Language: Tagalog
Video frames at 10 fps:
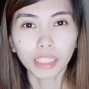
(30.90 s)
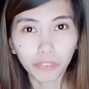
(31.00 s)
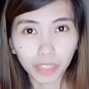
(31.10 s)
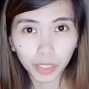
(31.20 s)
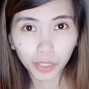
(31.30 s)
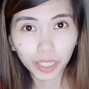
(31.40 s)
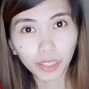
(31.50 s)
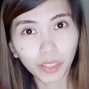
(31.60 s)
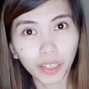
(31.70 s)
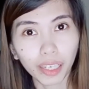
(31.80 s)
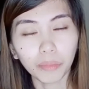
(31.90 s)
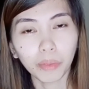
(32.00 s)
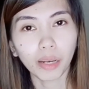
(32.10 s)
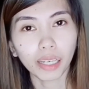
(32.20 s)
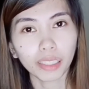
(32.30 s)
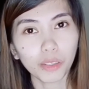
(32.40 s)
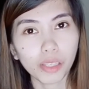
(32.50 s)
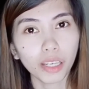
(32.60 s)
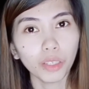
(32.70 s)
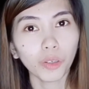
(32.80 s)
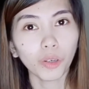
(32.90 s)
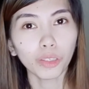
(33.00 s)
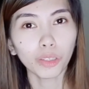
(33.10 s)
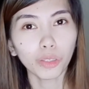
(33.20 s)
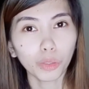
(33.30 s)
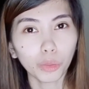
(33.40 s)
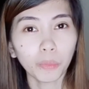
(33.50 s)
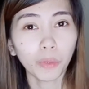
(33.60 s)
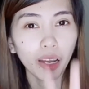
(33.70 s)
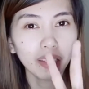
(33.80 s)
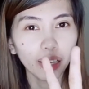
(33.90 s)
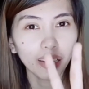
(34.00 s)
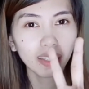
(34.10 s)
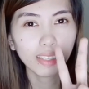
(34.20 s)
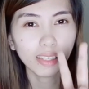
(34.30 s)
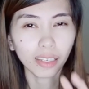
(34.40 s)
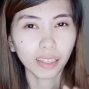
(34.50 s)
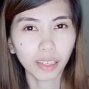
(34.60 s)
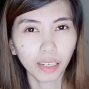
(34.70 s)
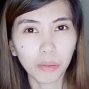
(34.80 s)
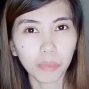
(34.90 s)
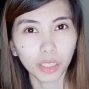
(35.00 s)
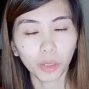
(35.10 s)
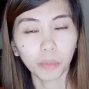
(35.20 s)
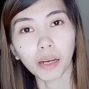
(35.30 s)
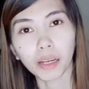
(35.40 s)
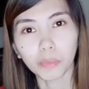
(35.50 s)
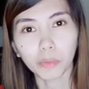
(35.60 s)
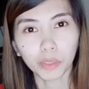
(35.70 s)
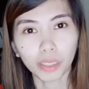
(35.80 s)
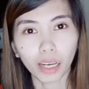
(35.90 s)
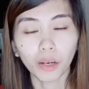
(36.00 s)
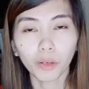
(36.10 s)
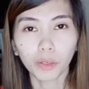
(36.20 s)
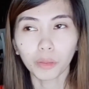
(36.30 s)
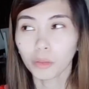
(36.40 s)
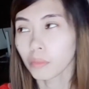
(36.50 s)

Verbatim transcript: Sa video nito ay ipapakita ko sa inyo kung ano yung two products na ginagamit ko para pumuti ako.